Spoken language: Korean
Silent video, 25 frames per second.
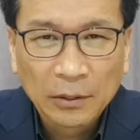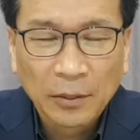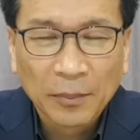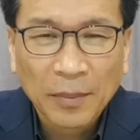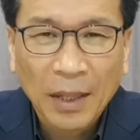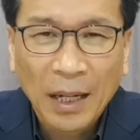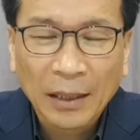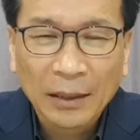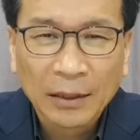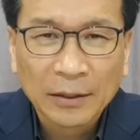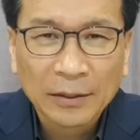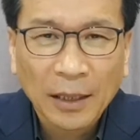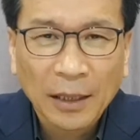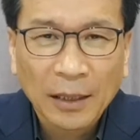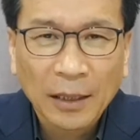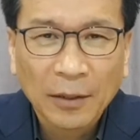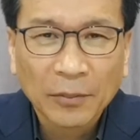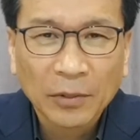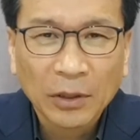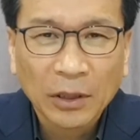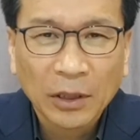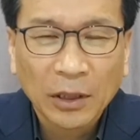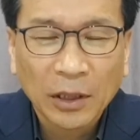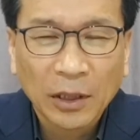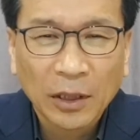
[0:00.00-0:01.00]
그래서 많은
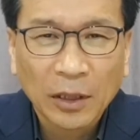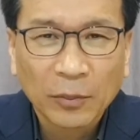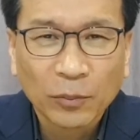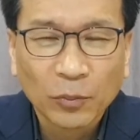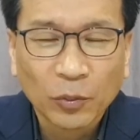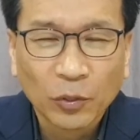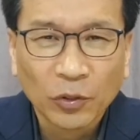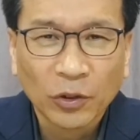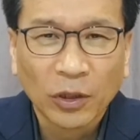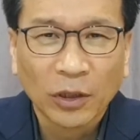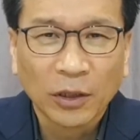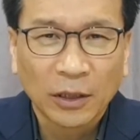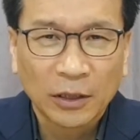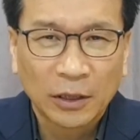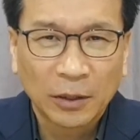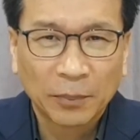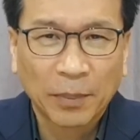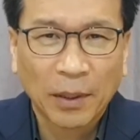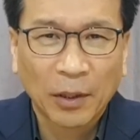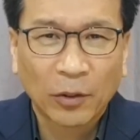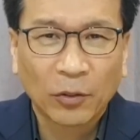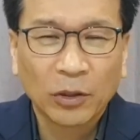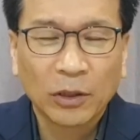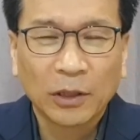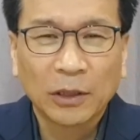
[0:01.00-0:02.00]
사람들이 묻는 것이
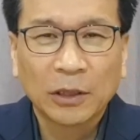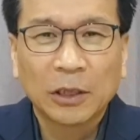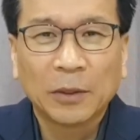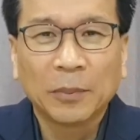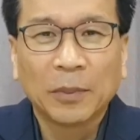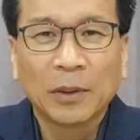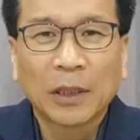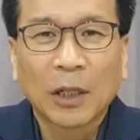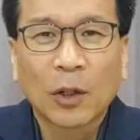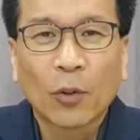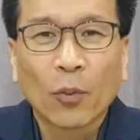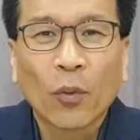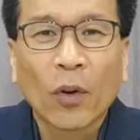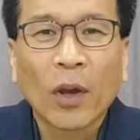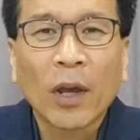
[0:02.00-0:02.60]
바로 이것입니다.